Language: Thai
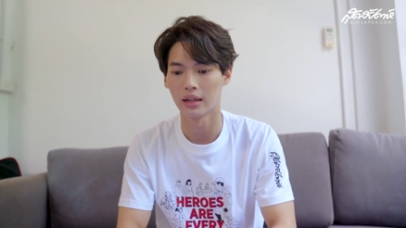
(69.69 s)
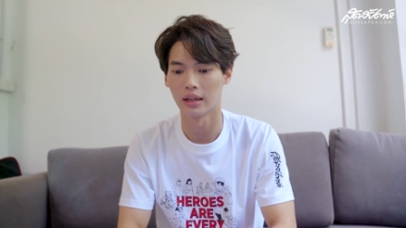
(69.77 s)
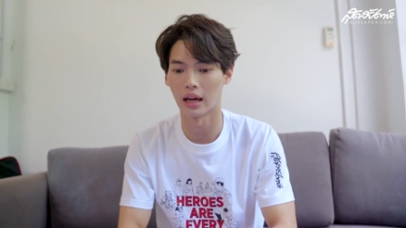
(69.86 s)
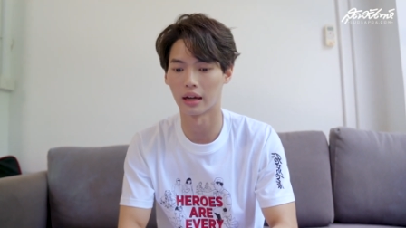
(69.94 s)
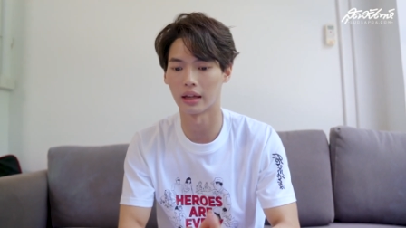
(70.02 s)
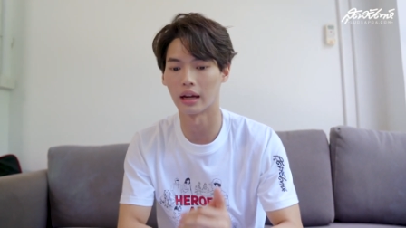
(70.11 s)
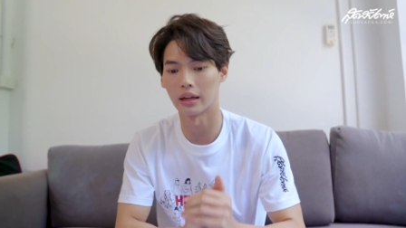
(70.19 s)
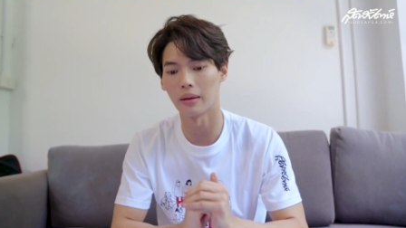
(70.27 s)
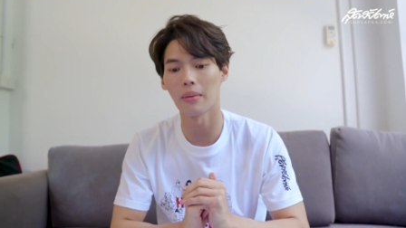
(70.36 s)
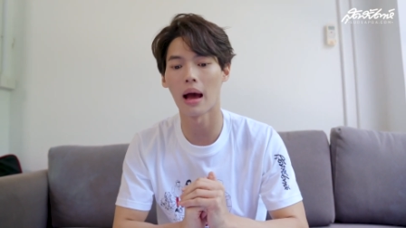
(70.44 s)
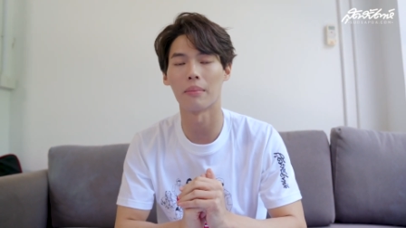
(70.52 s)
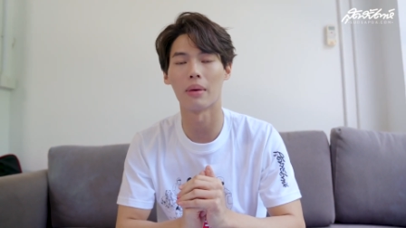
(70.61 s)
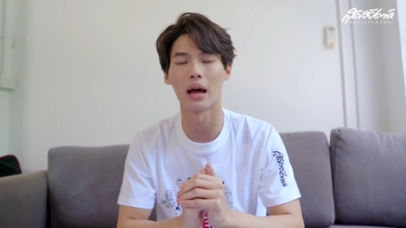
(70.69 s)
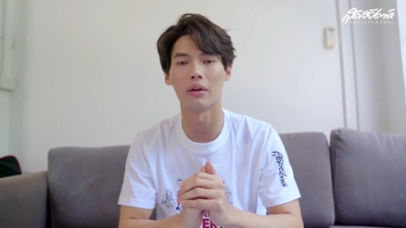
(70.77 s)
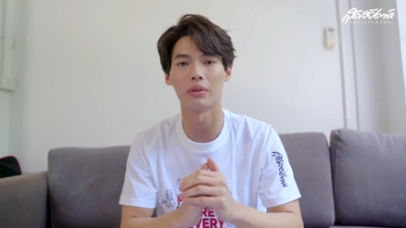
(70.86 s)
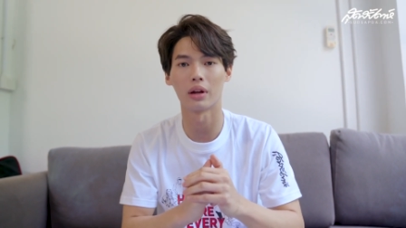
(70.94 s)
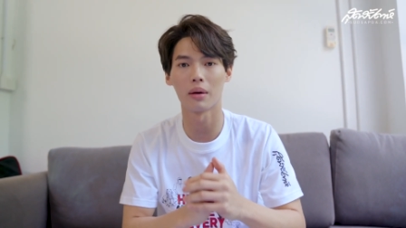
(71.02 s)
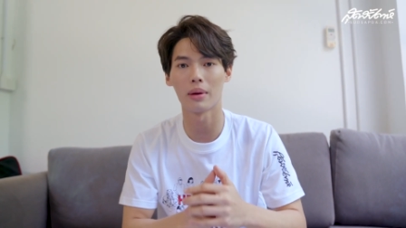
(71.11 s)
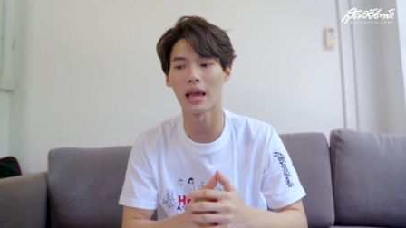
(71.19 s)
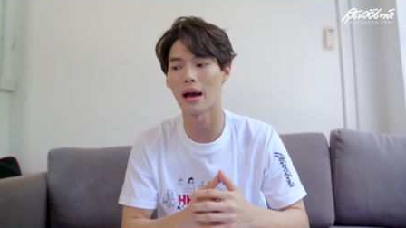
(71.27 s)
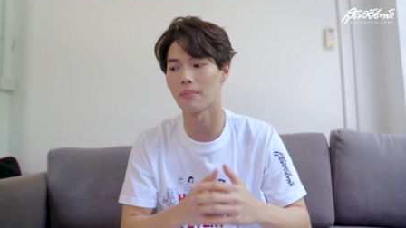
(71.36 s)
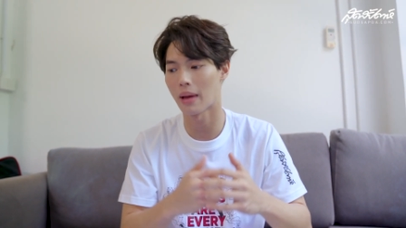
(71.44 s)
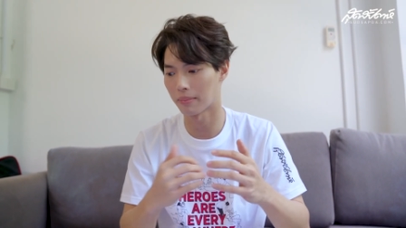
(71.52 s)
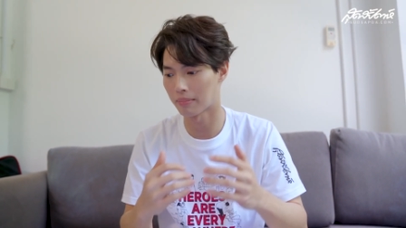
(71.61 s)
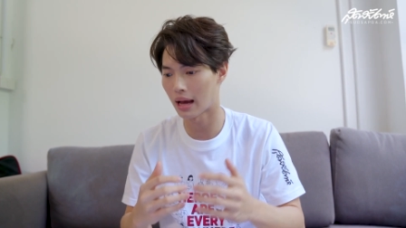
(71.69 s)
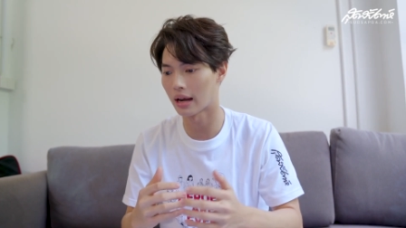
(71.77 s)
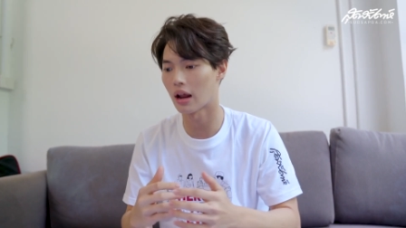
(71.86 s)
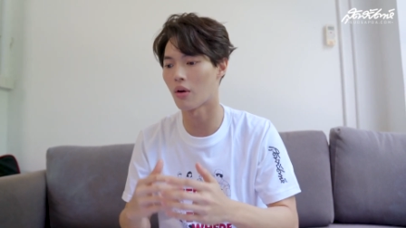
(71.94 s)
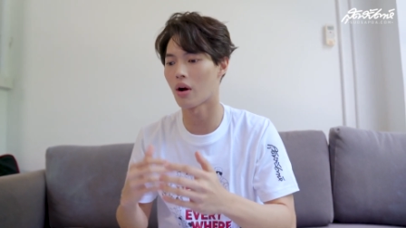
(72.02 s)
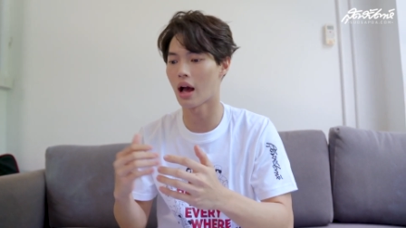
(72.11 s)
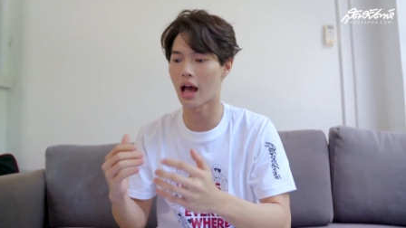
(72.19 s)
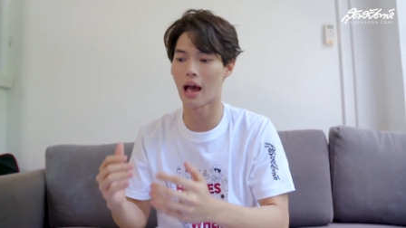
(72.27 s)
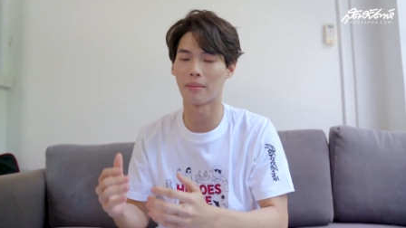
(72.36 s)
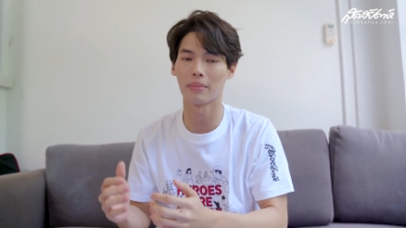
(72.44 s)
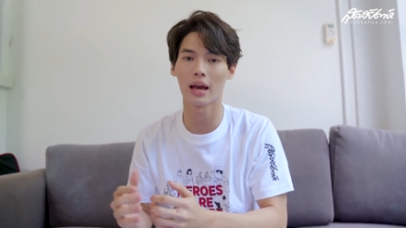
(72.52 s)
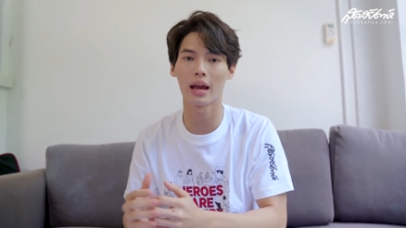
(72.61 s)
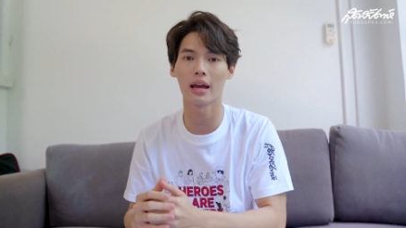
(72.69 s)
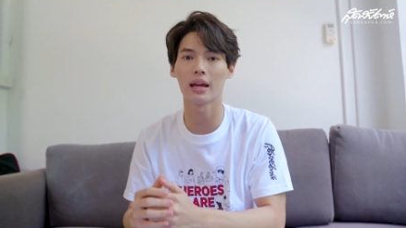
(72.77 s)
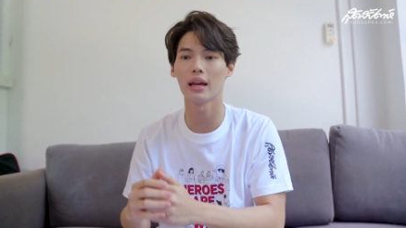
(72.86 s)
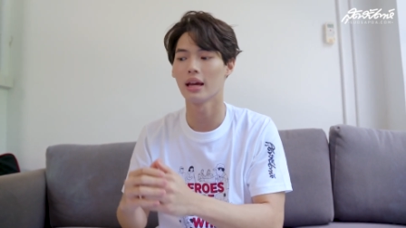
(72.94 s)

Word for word: อย่างอย่างที่ผ่านมาบินก็พยายามแบ่งปันเอาอาหารไปให้